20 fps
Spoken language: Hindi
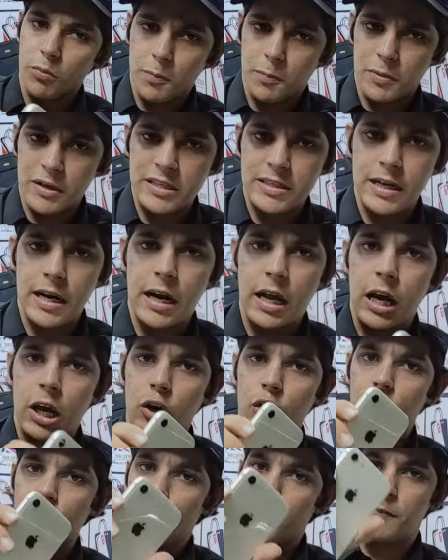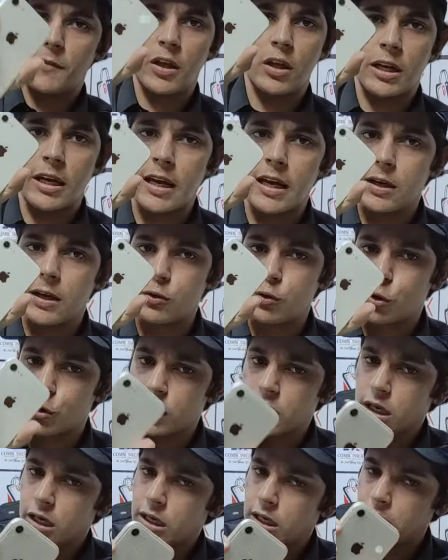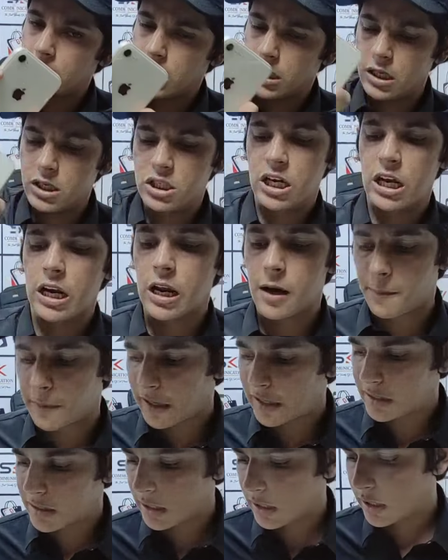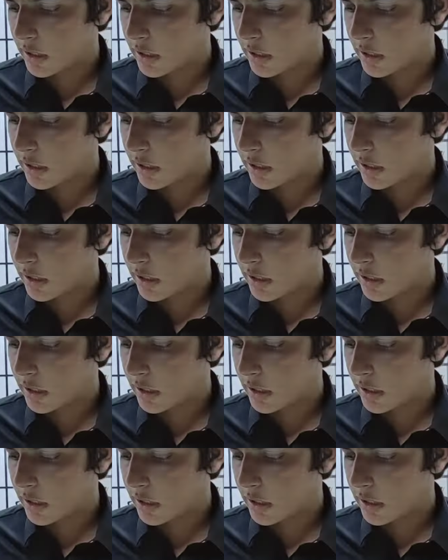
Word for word: में पैसे डालो और अपना एक दो दिन के अंदर इनशाला पार्सल